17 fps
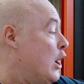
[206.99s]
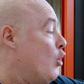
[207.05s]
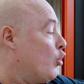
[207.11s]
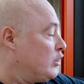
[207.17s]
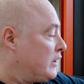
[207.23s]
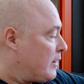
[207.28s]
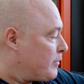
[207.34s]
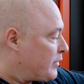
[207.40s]

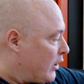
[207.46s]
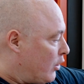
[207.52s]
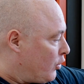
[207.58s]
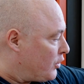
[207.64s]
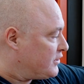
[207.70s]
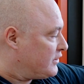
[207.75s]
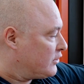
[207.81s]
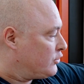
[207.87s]
Und da
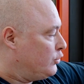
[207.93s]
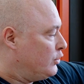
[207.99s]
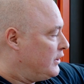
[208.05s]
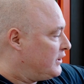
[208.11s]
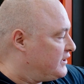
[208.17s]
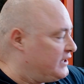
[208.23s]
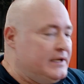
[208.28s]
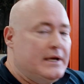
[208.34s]
brauche ich
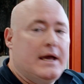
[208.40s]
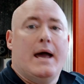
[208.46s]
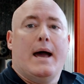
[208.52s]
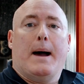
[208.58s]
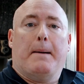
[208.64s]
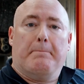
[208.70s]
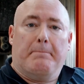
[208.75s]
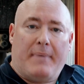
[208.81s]
natürlich die
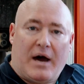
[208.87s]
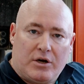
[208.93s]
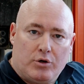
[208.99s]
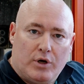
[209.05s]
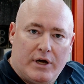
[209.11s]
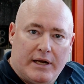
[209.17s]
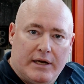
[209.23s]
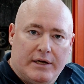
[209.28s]

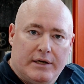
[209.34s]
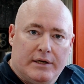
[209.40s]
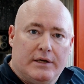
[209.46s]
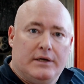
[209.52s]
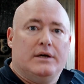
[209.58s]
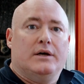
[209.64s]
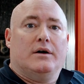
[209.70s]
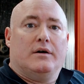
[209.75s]
manuelle
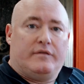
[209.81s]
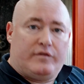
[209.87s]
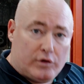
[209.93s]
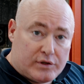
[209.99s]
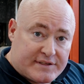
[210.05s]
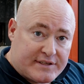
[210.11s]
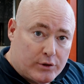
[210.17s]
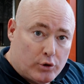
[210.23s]

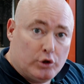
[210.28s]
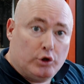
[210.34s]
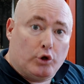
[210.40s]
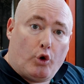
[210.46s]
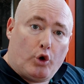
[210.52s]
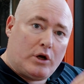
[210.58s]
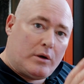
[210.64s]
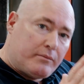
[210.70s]
Funktion
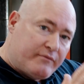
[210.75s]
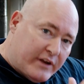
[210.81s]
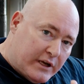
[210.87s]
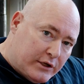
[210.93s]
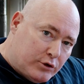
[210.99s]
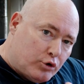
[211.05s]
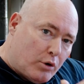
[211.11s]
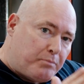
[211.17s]
oder
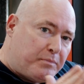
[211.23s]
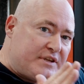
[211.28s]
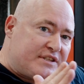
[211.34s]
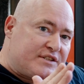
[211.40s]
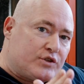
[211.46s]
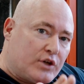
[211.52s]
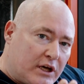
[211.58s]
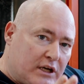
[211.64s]
wenn ich nur
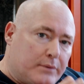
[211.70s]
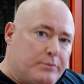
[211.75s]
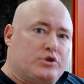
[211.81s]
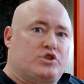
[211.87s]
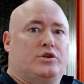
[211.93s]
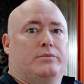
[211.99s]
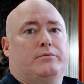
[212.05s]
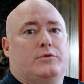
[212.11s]
bis zu einer
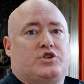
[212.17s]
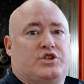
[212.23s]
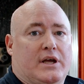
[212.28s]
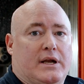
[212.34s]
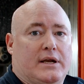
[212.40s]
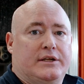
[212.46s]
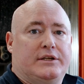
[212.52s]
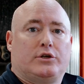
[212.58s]
bestimmten
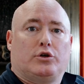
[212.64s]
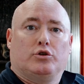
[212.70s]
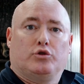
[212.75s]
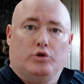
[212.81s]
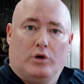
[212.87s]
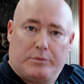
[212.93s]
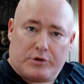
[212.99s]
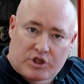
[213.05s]
Stelle die
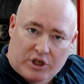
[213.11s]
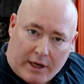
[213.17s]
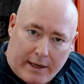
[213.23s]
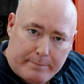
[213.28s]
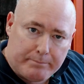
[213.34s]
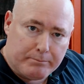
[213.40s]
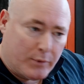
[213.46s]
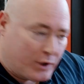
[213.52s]
Kontur
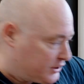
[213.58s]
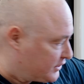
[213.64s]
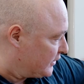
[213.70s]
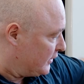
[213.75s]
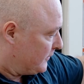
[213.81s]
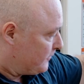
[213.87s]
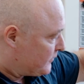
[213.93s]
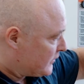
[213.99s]
beschreiben
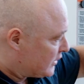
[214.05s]
möchte.